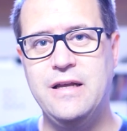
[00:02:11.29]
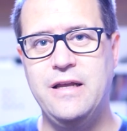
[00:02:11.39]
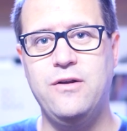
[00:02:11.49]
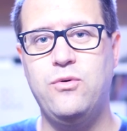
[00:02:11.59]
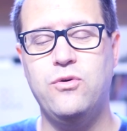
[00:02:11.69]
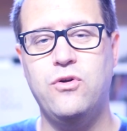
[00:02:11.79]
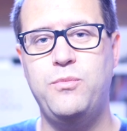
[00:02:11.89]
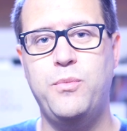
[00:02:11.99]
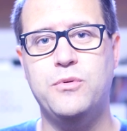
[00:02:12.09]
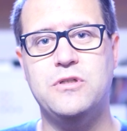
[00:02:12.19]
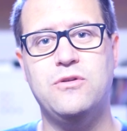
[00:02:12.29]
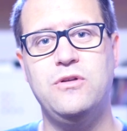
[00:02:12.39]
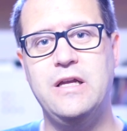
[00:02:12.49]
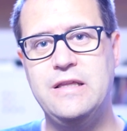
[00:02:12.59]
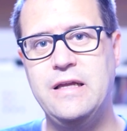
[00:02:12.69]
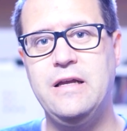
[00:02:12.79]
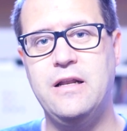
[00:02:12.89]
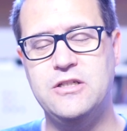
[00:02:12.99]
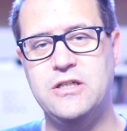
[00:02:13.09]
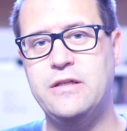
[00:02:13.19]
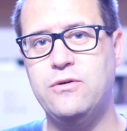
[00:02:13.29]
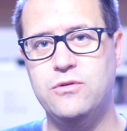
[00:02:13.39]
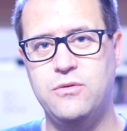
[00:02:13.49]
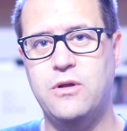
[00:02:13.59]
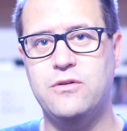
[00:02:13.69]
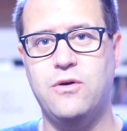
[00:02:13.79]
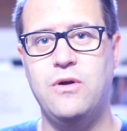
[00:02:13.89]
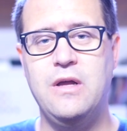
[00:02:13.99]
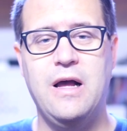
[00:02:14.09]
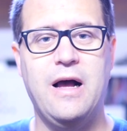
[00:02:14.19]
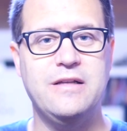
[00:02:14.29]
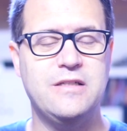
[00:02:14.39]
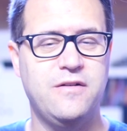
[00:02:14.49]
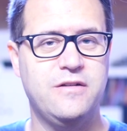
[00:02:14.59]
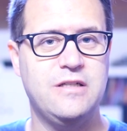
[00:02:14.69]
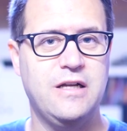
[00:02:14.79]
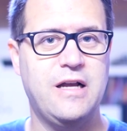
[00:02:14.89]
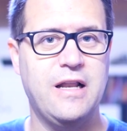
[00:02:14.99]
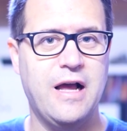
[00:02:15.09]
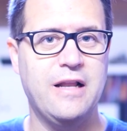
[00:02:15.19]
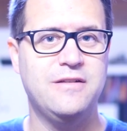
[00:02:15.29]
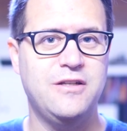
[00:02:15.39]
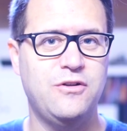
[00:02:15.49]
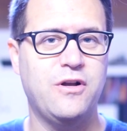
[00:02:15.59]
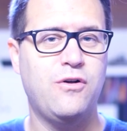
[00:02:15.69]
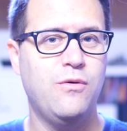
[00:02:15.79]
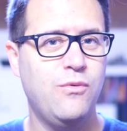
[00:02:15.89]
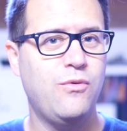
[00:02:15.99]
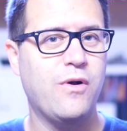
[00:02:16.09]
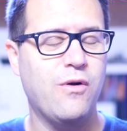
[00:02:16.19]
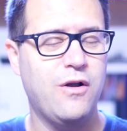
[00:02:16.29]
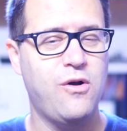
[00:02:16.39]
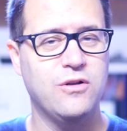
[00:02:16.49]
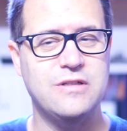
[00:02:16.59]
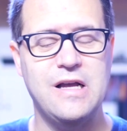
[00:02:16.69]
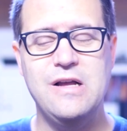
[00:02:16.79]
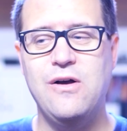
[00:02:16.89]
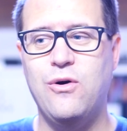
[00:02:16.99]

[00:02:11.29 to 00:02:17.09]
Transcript: in cui non ho più postato niente la gente ha continuato a iscriversi al canale segno che comunque qualcosa